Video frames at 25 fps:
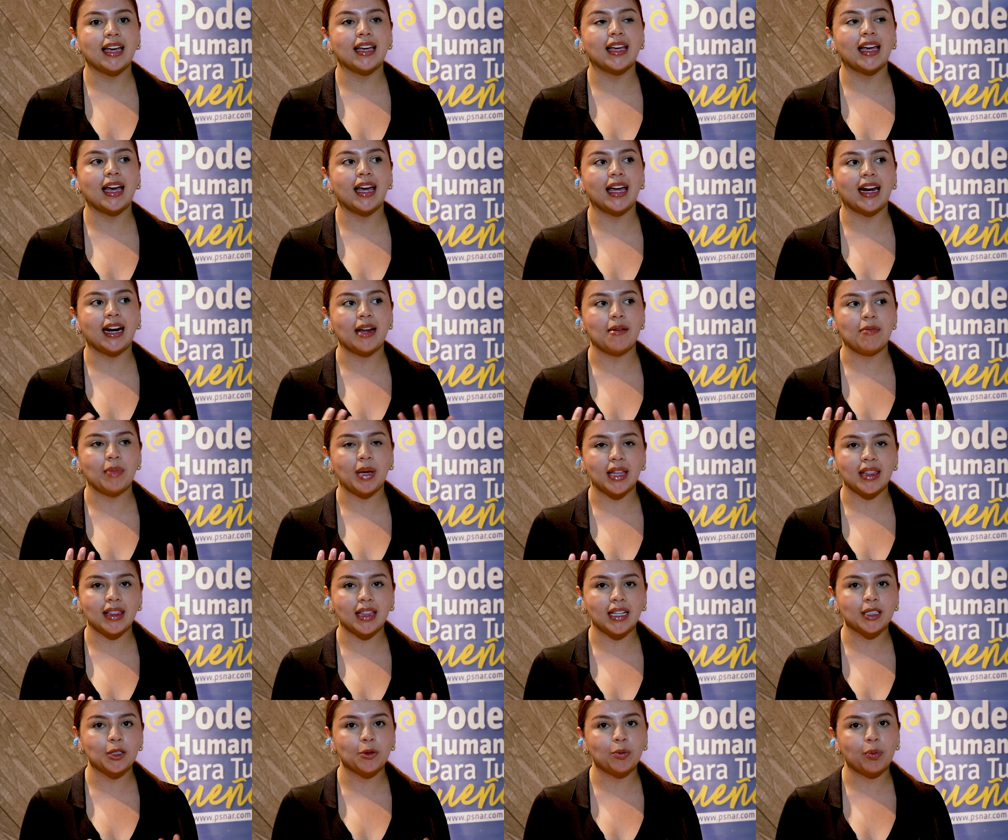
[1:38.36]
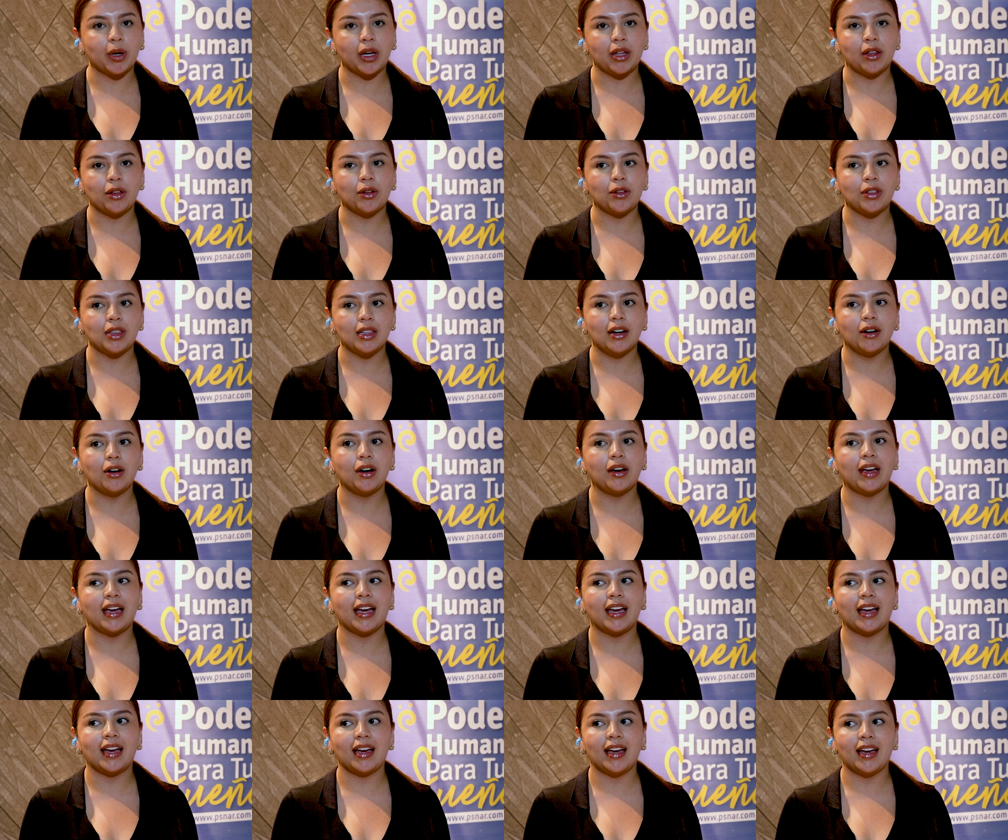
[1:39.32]
eh, qué herramientas puedo
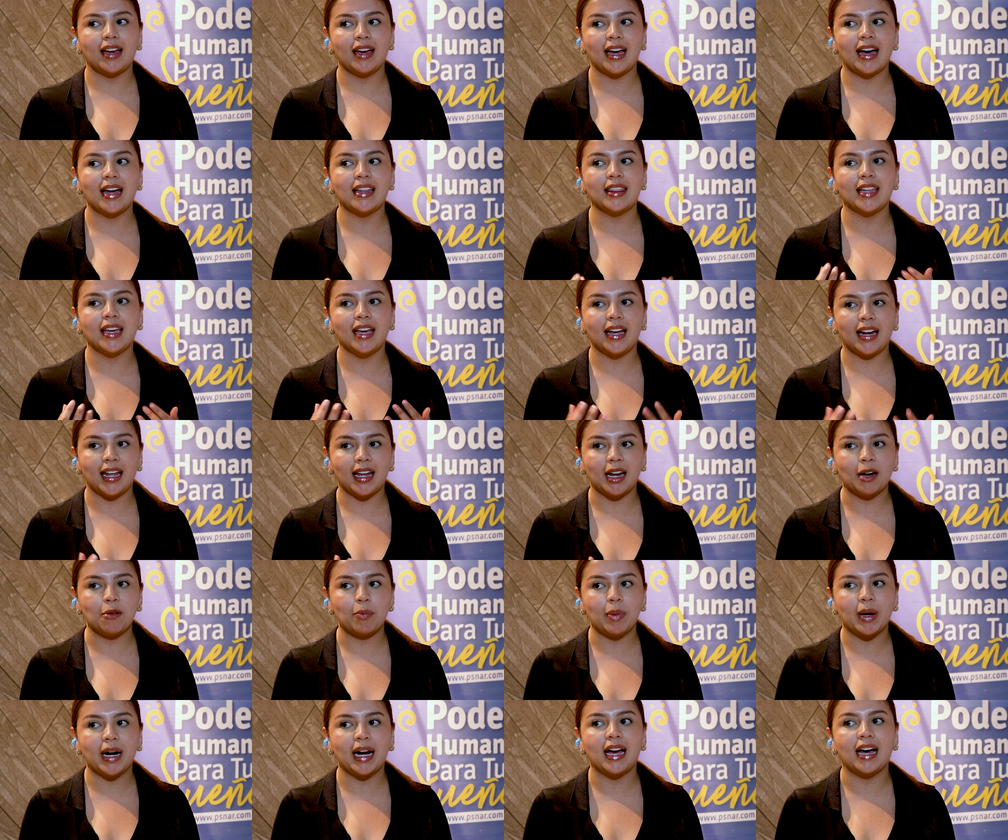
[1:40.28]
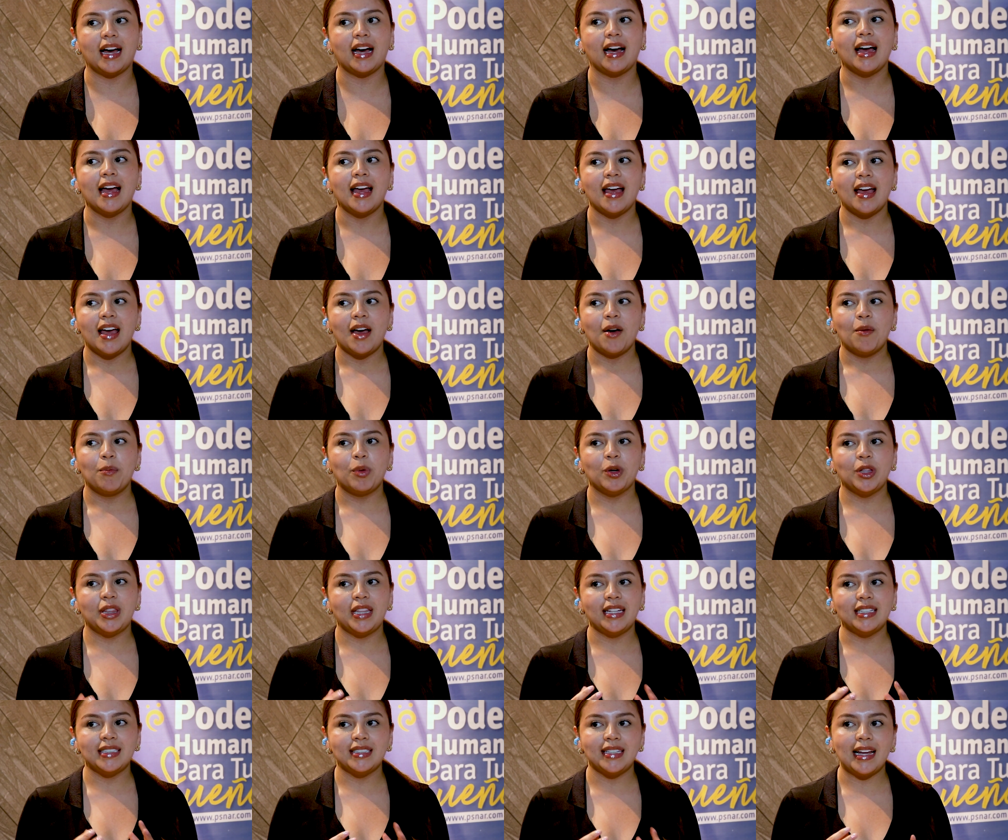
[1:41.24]
eh, adquirir para
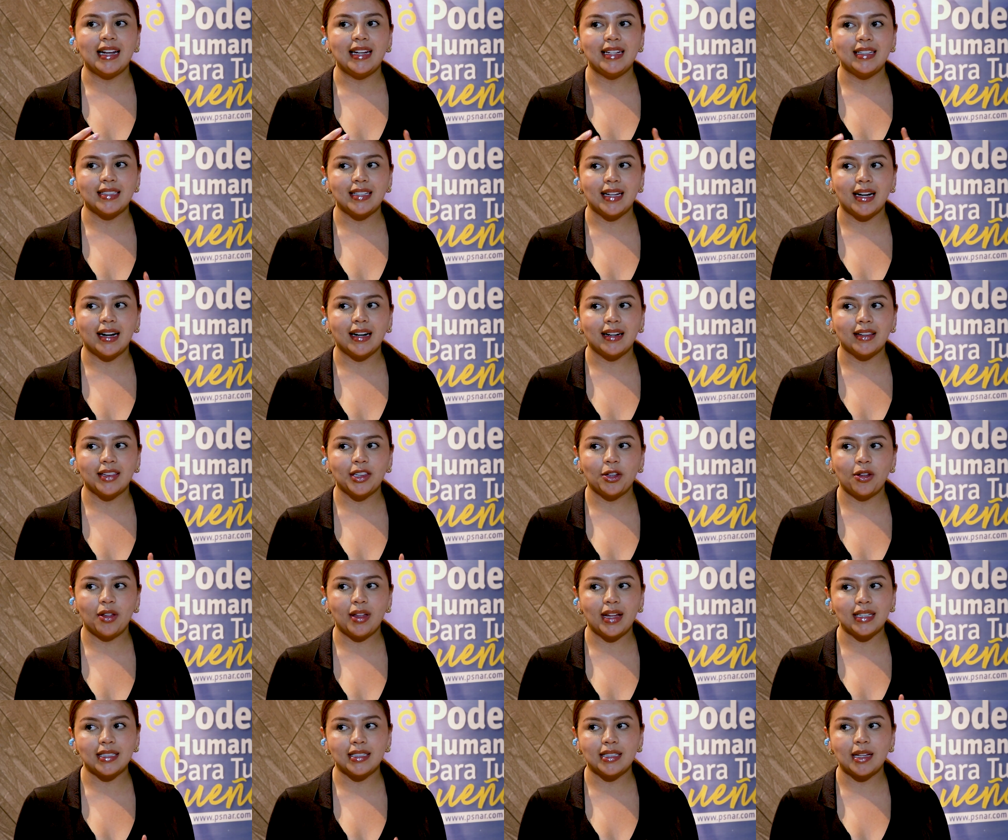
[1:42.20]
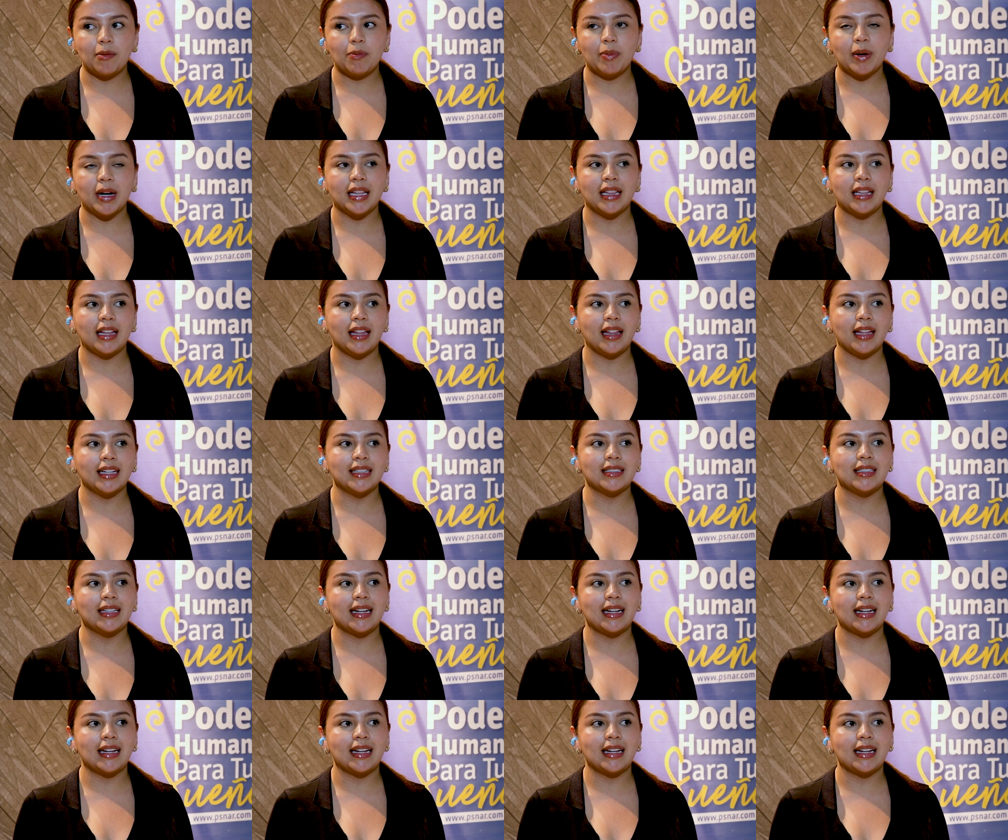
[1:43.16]
potencializar toda esta parte de